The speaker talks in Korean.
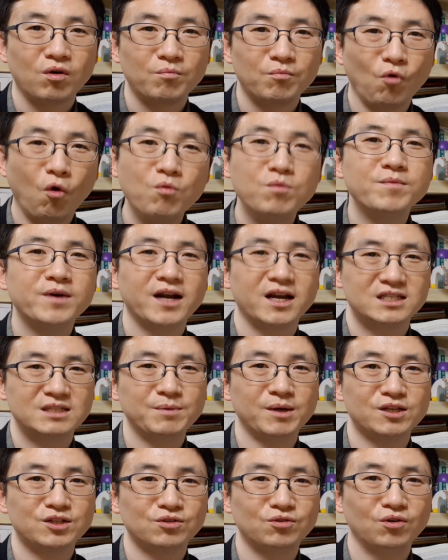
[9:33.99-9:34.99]
고민만 하지
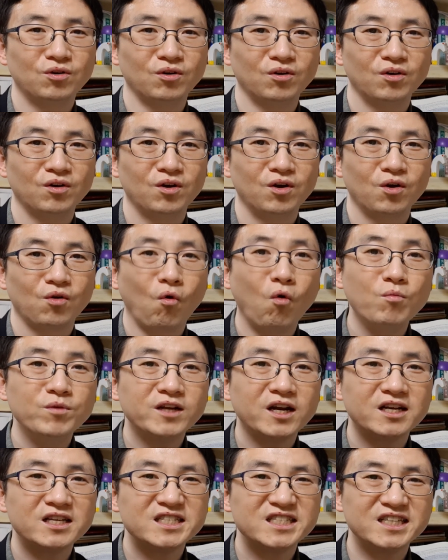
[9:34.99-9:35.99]
마시고
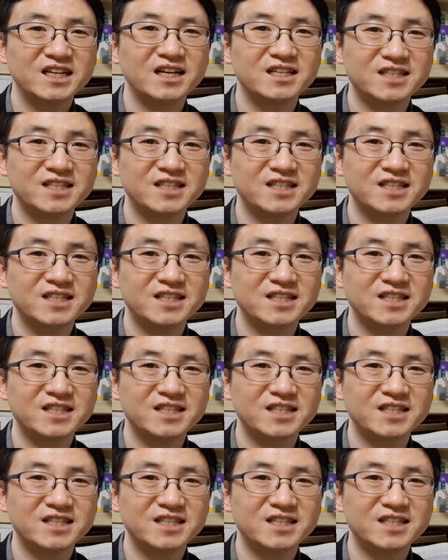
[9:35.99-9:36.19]
고민하는 시간